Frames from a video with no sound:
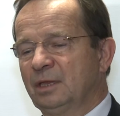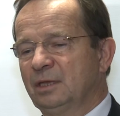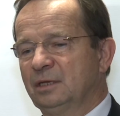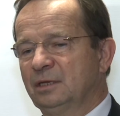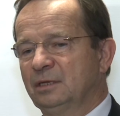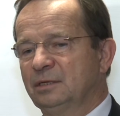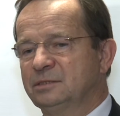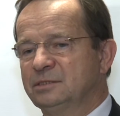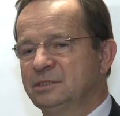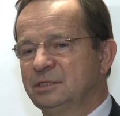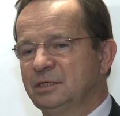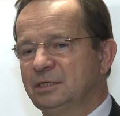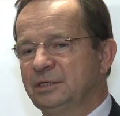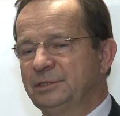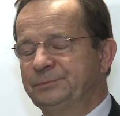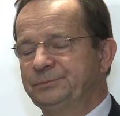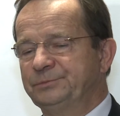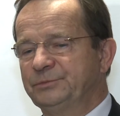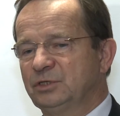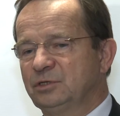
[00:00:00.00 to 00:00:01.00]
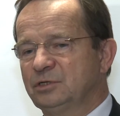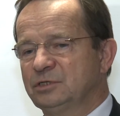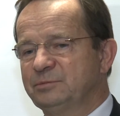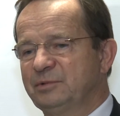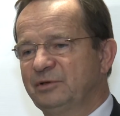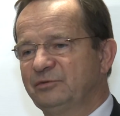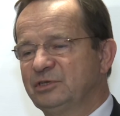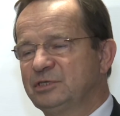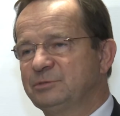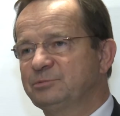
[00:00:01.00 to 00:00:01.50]
E, chcę
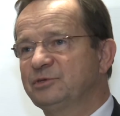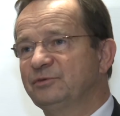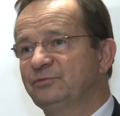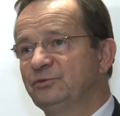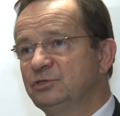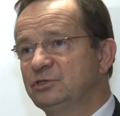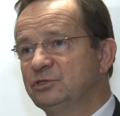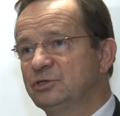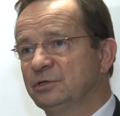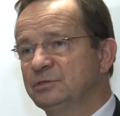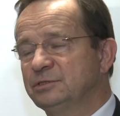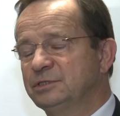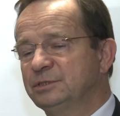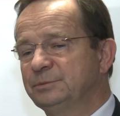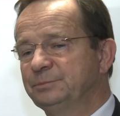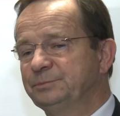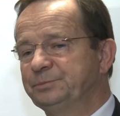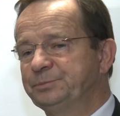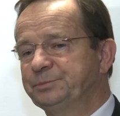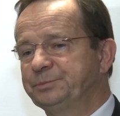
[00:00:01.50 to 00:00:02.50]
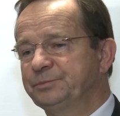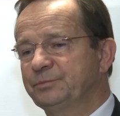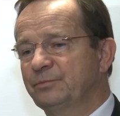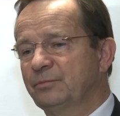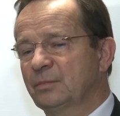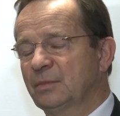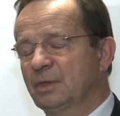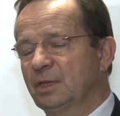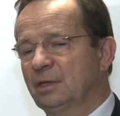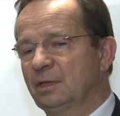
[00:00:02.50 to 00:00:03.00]
rozmawiać z przewodniczącym
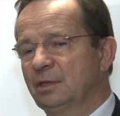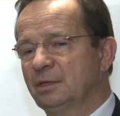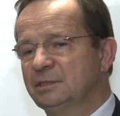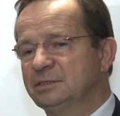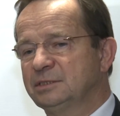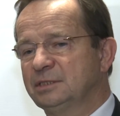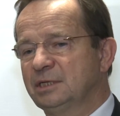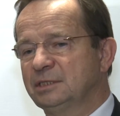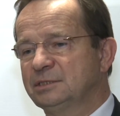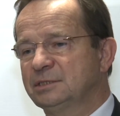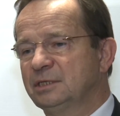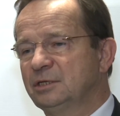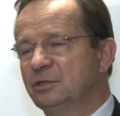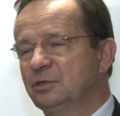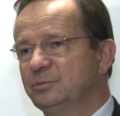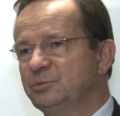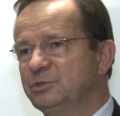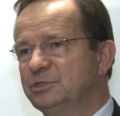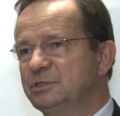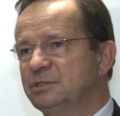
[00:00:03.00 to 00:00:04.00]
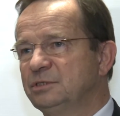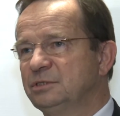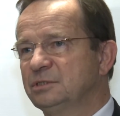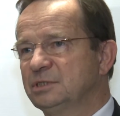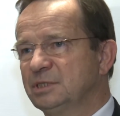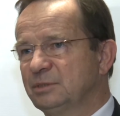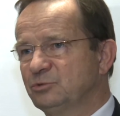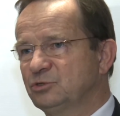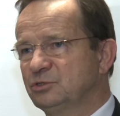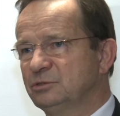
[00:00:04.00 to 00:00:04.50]
mm, Senackiej Komisji
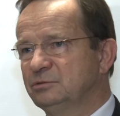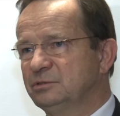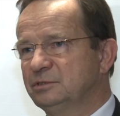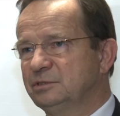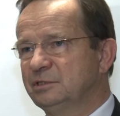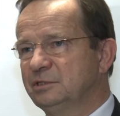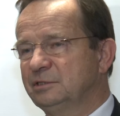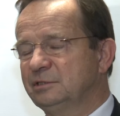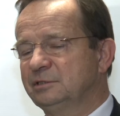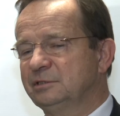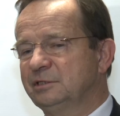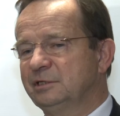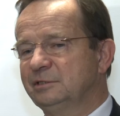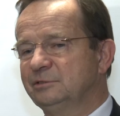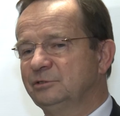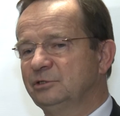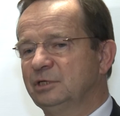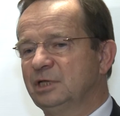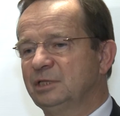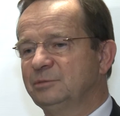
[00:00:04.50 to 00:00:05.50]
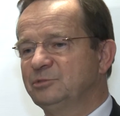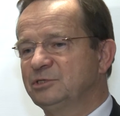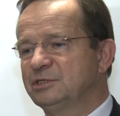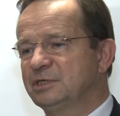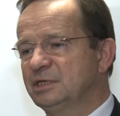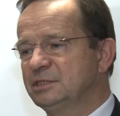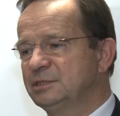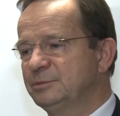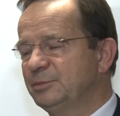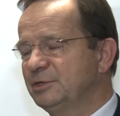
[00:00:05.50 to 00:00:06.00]
Samorządu Terytorialnego
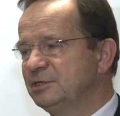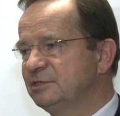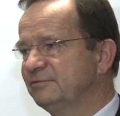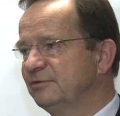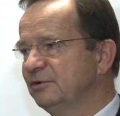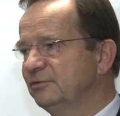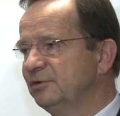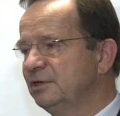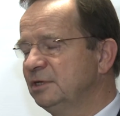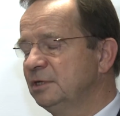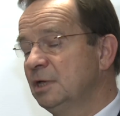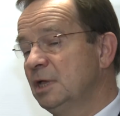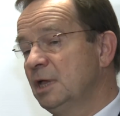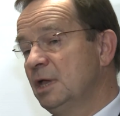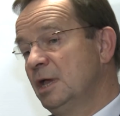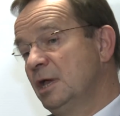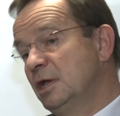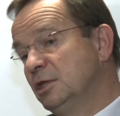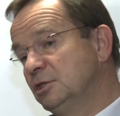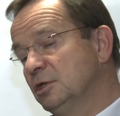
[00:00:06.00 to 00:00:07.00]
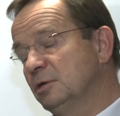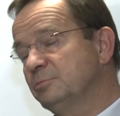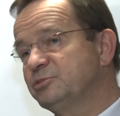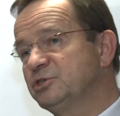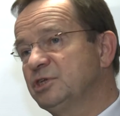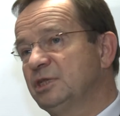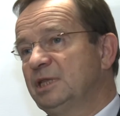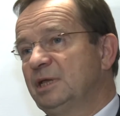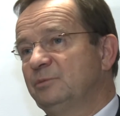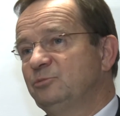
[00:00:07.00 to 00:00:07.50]
Administracji Państwowej. No,
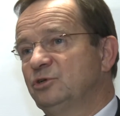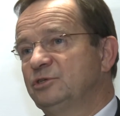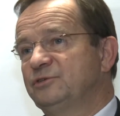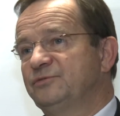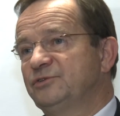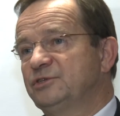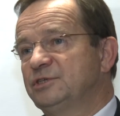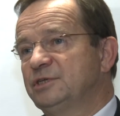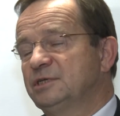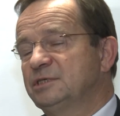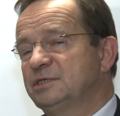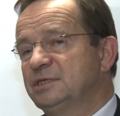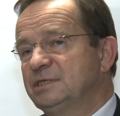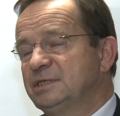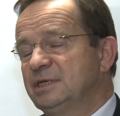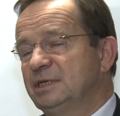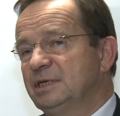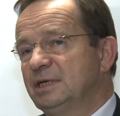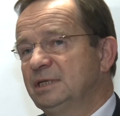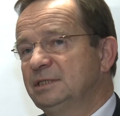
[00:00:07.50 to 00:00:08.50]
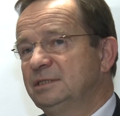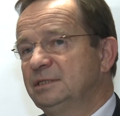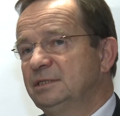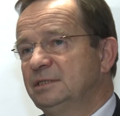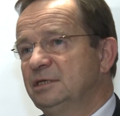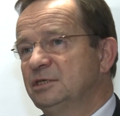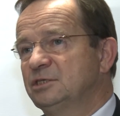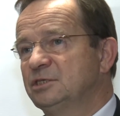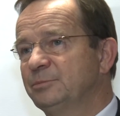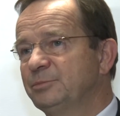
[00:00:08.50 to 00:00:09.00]
przed nami oczywiście jeszcze Senat i
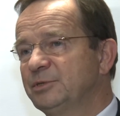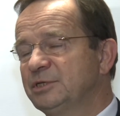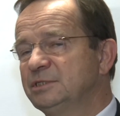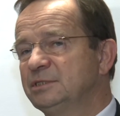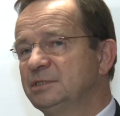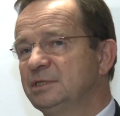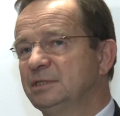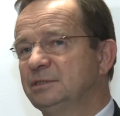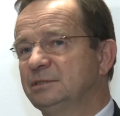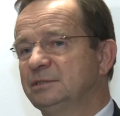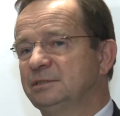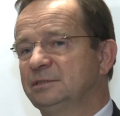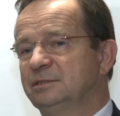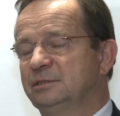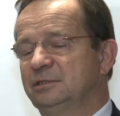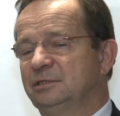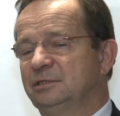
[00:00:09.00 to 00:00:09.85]
jeszcze prezydent.